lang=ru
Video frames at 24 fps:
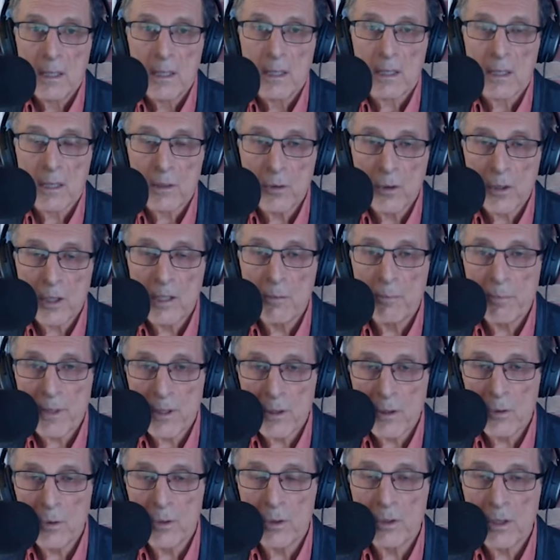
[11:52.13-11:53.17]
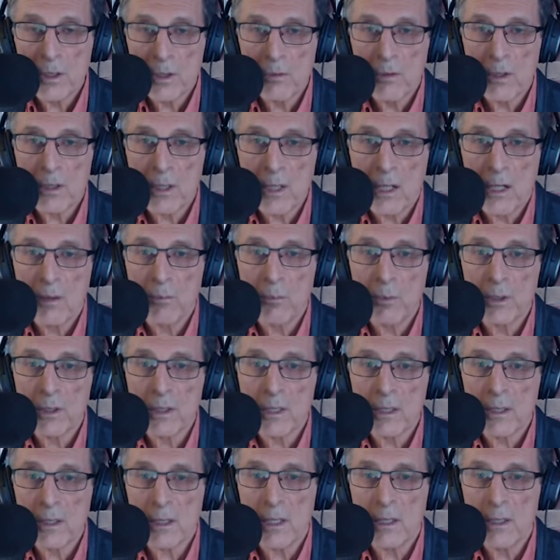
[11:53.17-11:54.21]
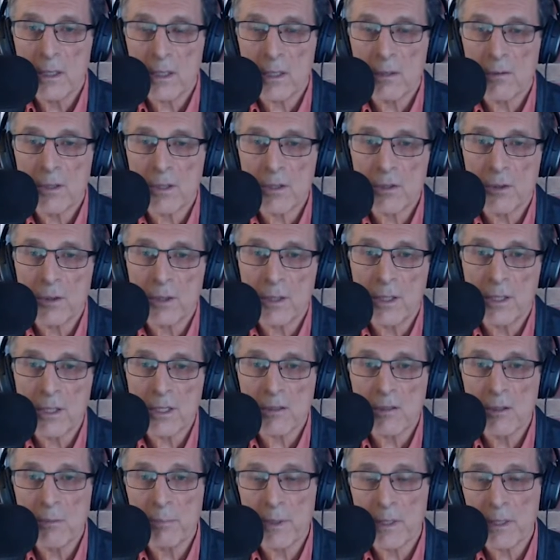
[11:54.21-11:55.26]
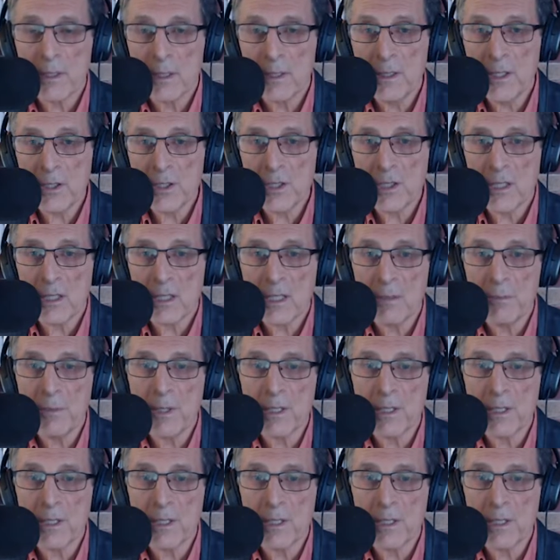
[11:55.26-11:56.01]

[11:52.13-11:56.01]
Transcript: которая проходит вот там, будет контролироваться украинскими пограничниками,